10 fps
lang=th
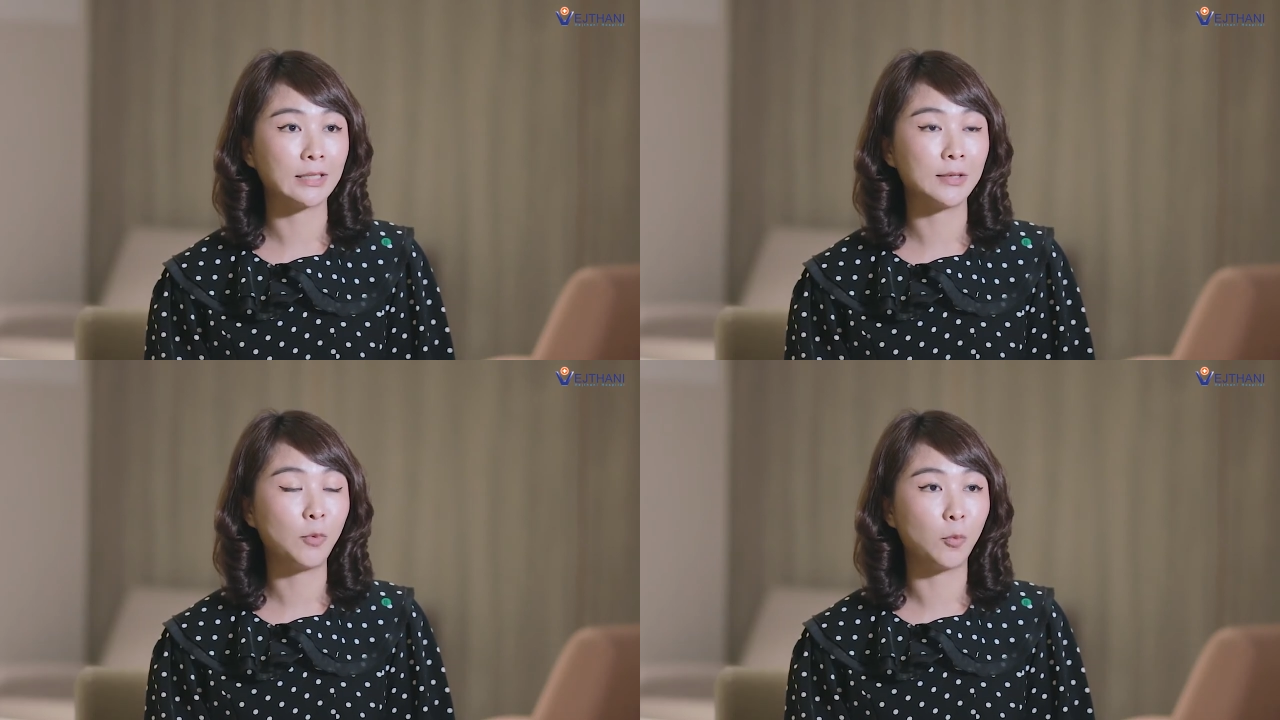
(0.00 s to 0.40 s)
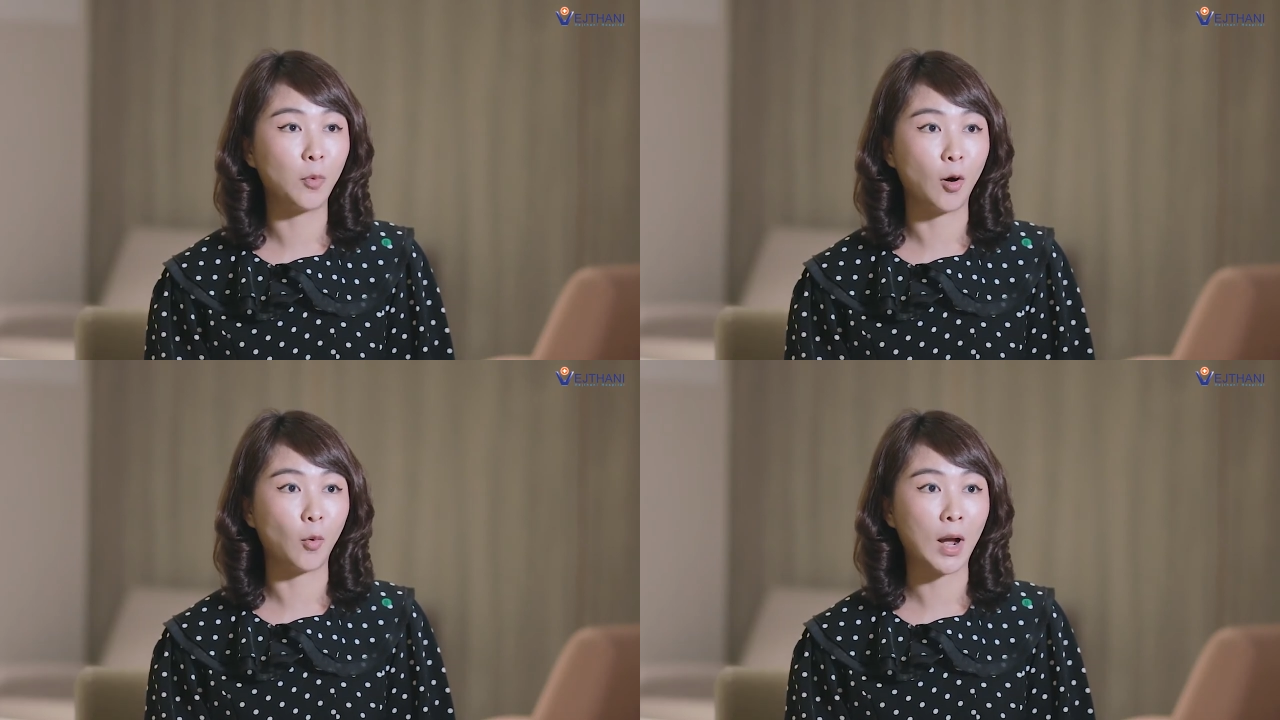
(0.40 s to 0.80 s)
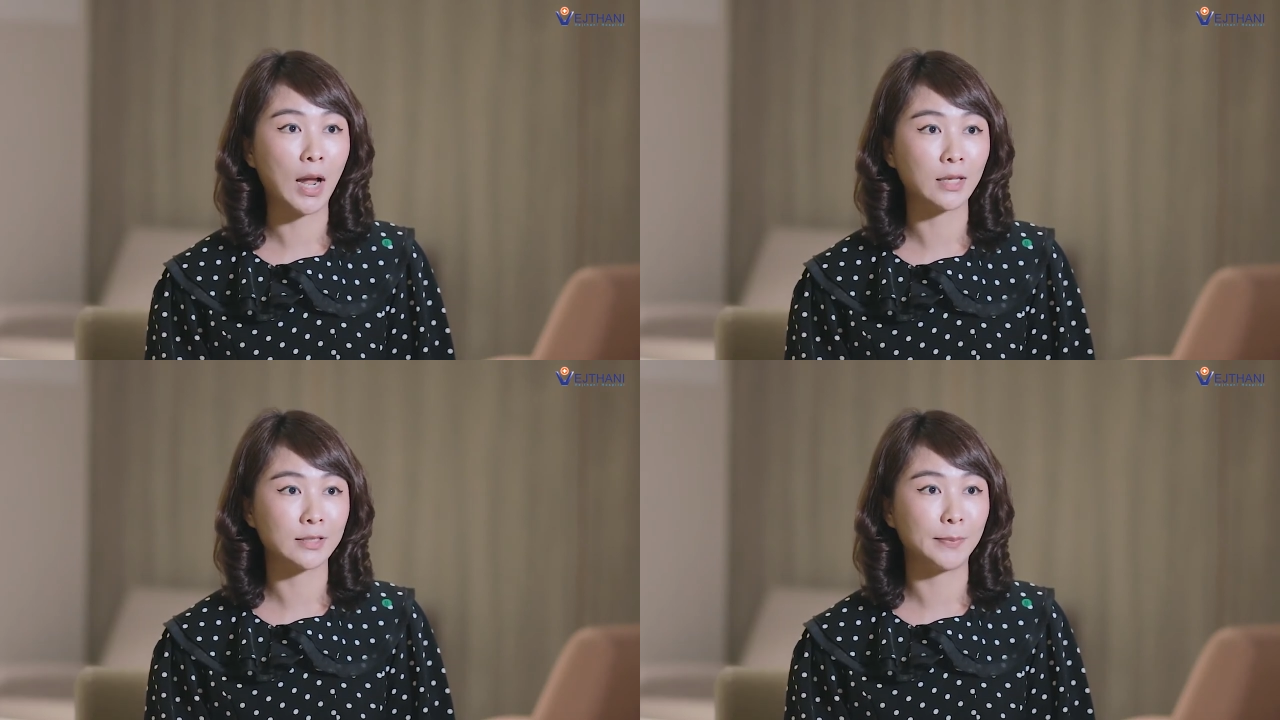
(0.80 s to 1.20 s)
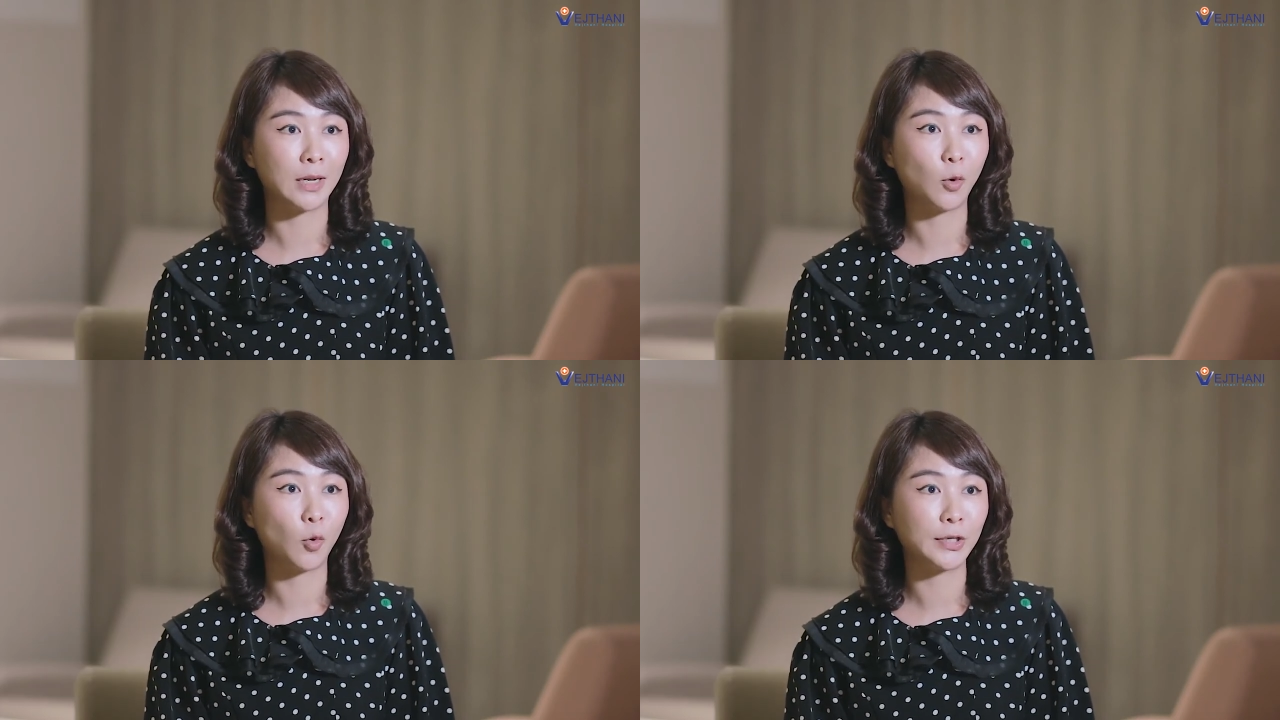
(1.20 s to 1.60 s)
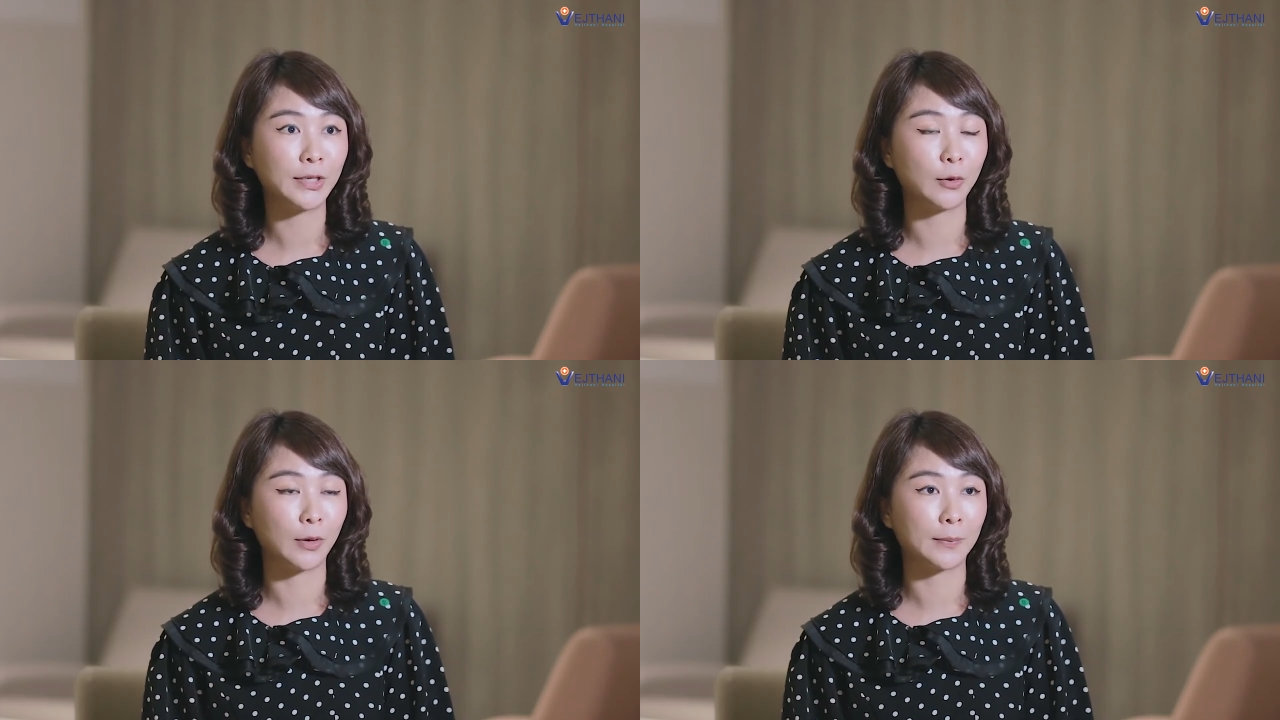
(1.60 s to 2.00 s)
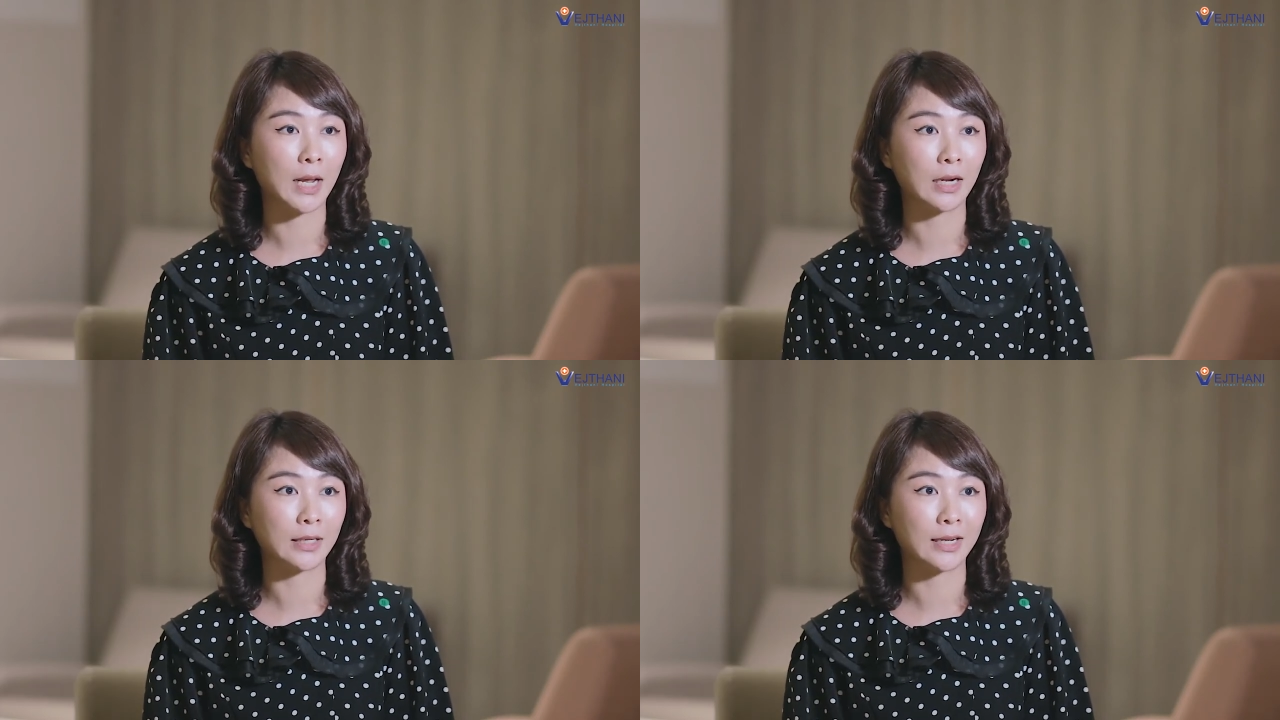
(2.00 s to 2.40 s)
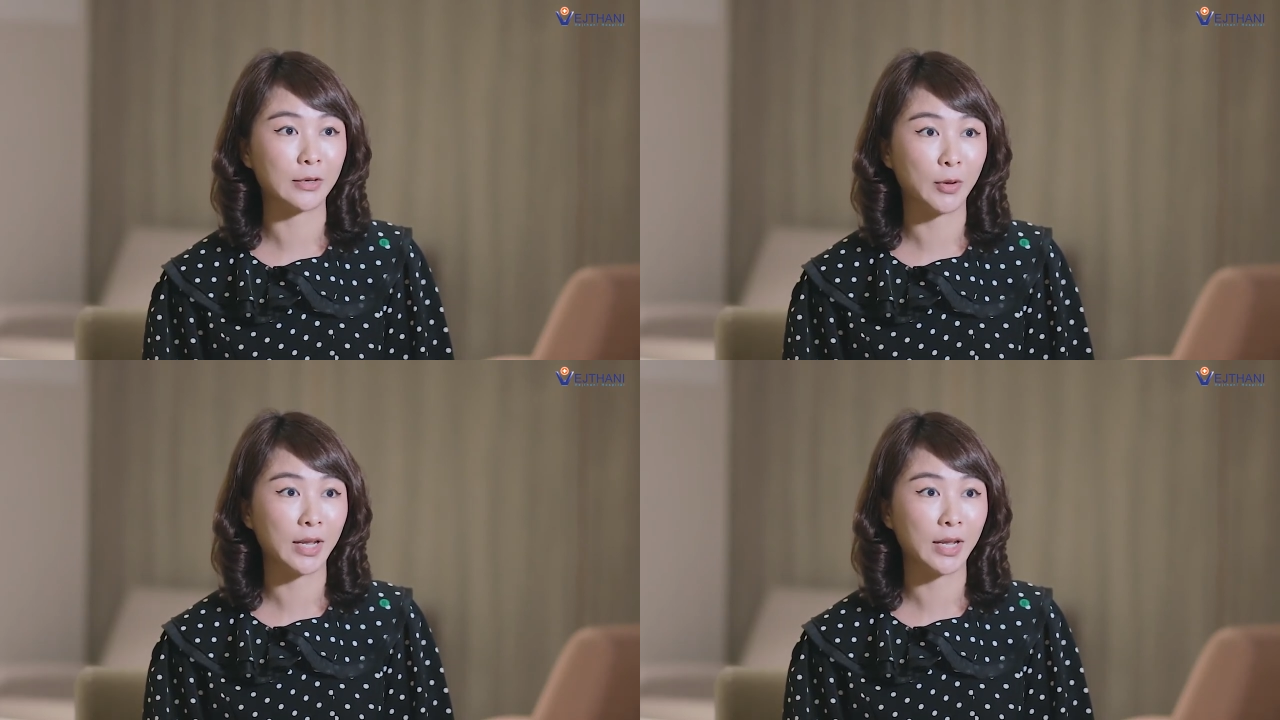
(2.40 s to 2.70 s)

ที่บ่งบอกว่าจะเป็นโรคที่เกี่ยวกับทางนารีเว